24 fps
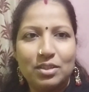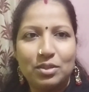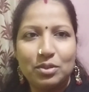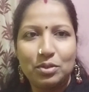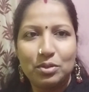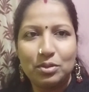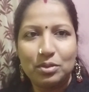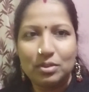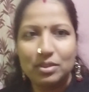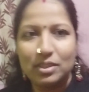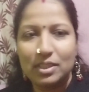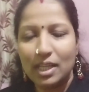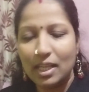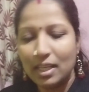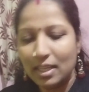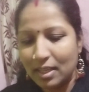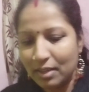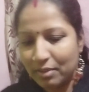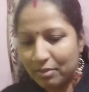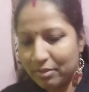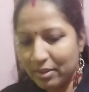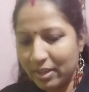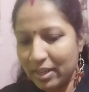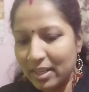तो
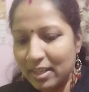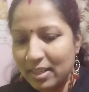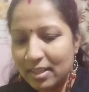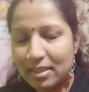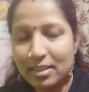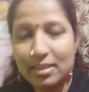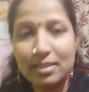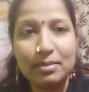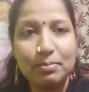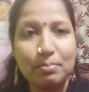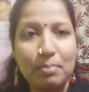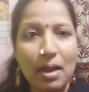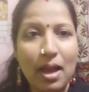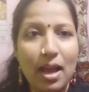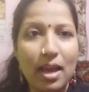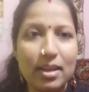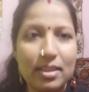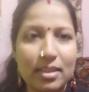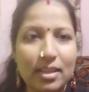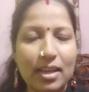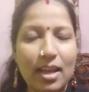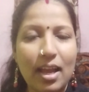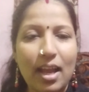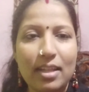चलिए फ्रेंड
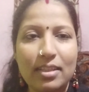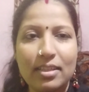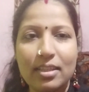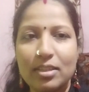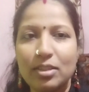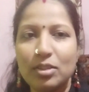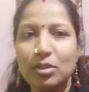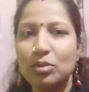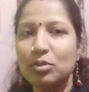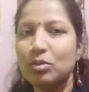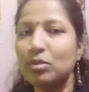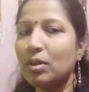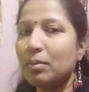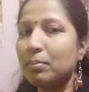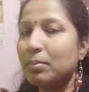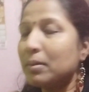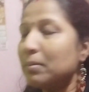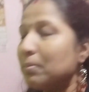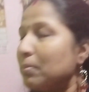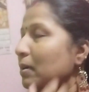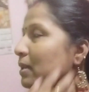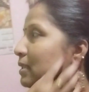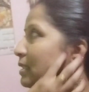बाहर दिखा देती हूँ अभी